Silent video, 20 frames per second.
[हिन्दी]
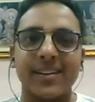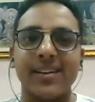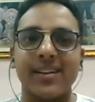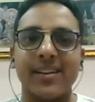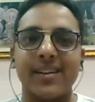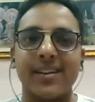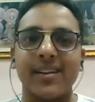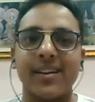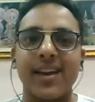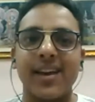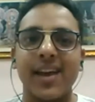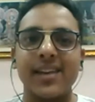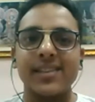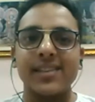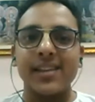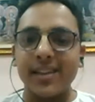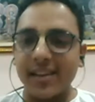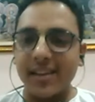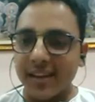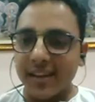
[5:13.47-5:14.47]
हाँ
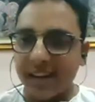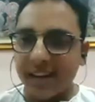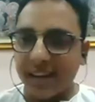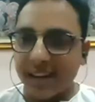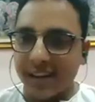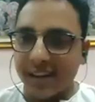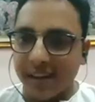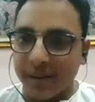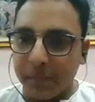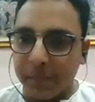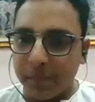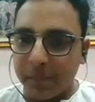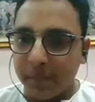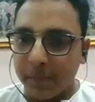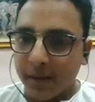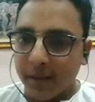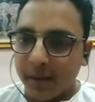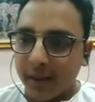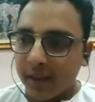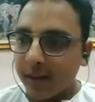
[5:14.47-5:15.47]
ऐसा लग रहा है ये
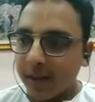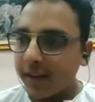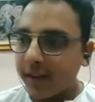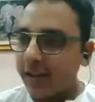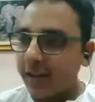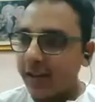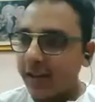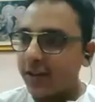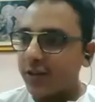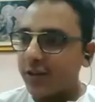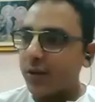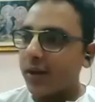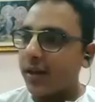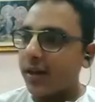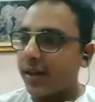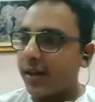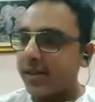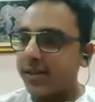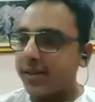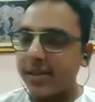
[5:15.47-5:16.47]
ये जो
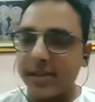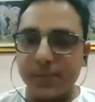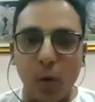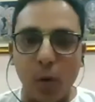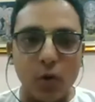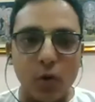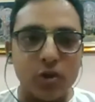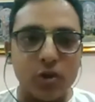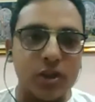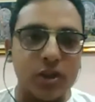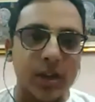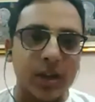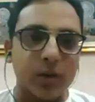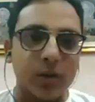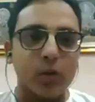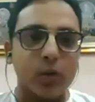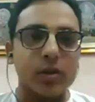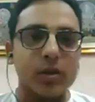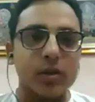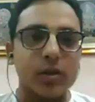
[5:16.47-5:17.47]
है ऐसे स्पॉन्ज है
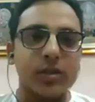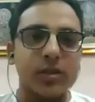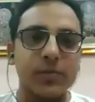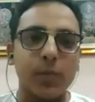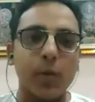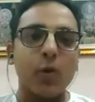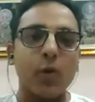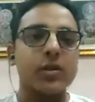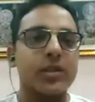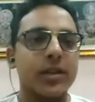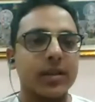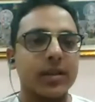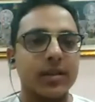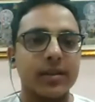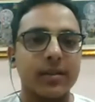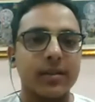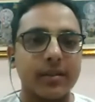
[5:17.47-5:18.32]
कोई स्पॉन्ज है